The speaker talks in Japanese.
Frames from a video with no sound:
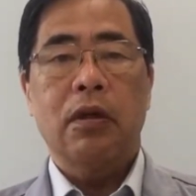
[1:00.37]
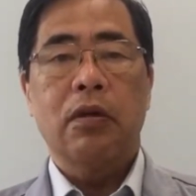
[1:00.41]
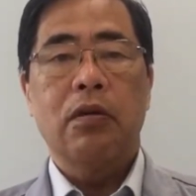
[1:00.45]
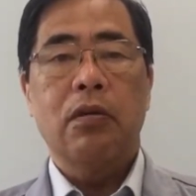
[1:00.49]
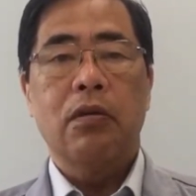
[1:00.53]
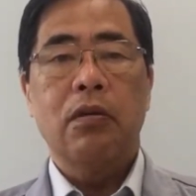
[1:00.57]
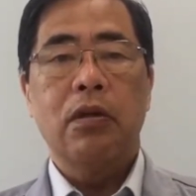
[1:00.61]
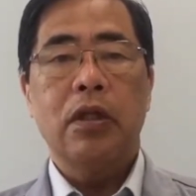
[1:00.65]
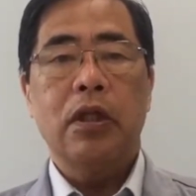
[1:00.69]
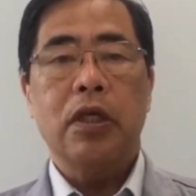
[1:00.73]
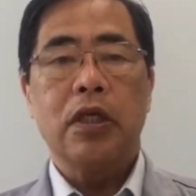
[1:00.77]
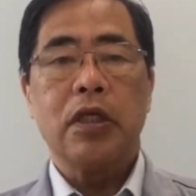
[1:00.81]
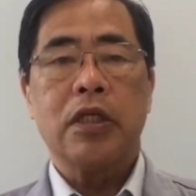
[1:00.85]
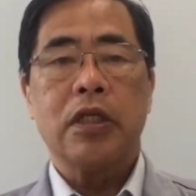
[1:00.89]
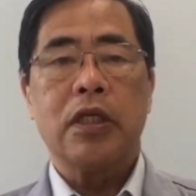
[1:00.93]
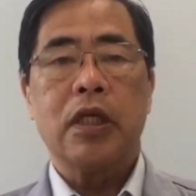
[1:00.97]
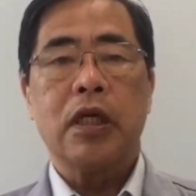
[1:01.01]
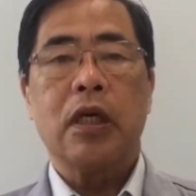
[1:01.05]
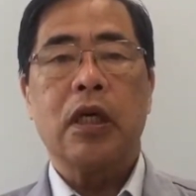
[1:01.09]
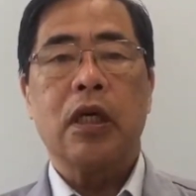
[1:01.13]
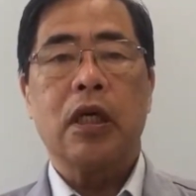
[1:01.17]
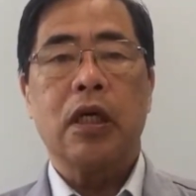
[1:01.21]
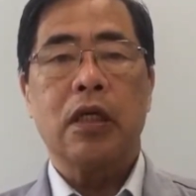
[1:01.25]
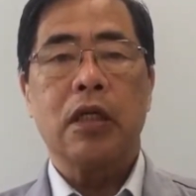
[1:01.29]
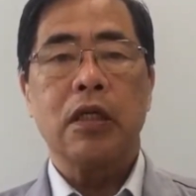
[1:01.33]
こういった視
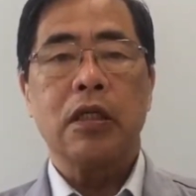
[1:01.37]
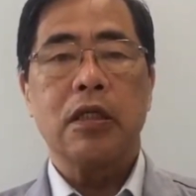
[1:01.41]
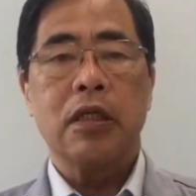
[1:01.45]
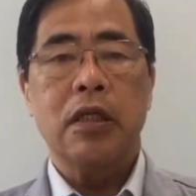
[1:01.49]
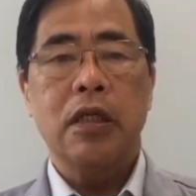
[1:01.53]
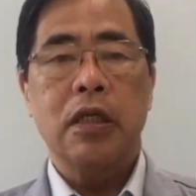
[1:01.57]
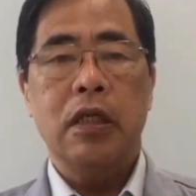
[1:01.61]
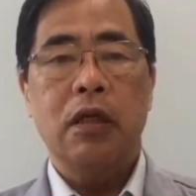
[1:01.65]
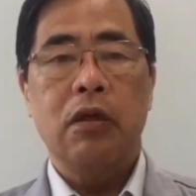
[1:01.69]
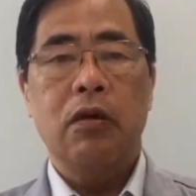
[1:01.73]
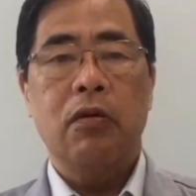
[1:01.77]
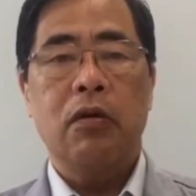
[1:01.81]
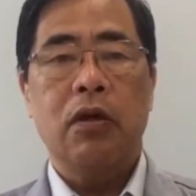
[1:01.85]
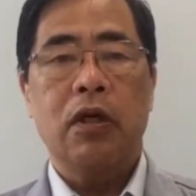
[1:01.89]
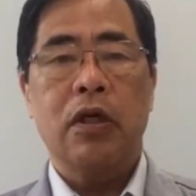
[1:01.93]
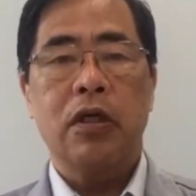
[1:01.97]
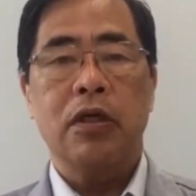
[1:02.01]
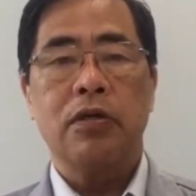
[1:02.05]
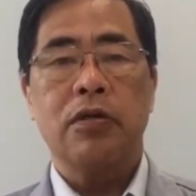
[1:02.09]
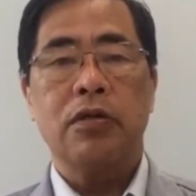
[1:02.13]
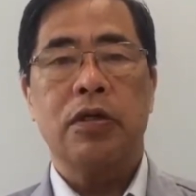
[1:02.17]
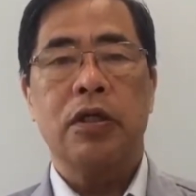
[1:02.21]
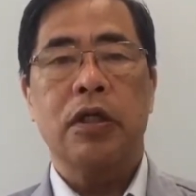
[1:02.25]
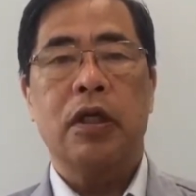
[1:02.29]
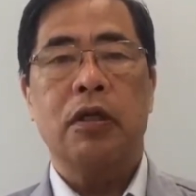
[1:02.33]
点からですね、お
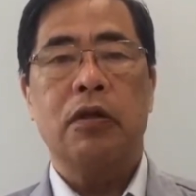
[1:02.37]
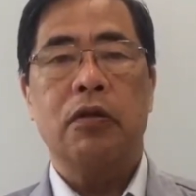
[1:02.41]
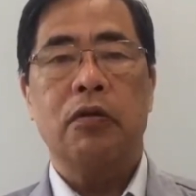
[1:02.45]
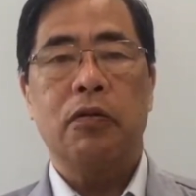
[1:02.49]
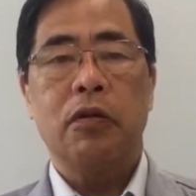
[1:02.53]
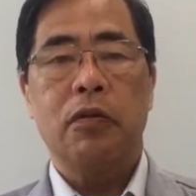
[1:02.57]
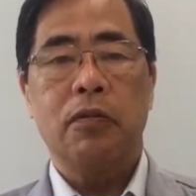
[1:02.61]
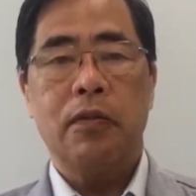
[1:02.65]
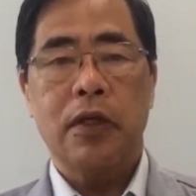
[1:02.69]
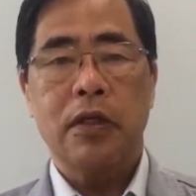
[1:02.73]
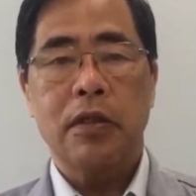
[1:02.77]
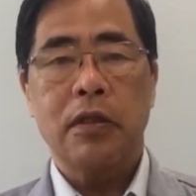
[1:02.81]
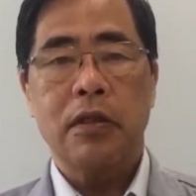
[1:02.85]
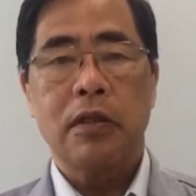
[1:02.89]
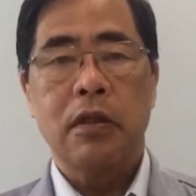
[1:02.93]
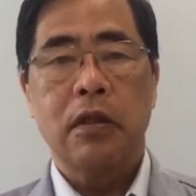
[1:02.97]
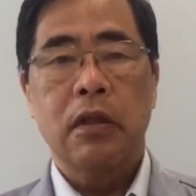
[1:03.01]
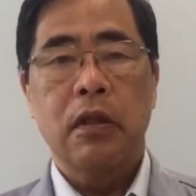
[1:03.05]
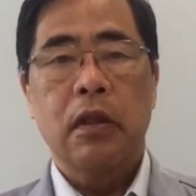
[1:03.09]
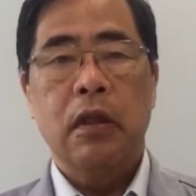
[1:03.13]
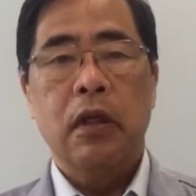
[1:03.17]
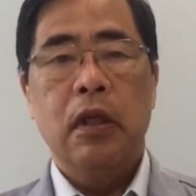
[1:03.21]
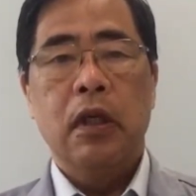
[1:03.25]
話をしたいと思います。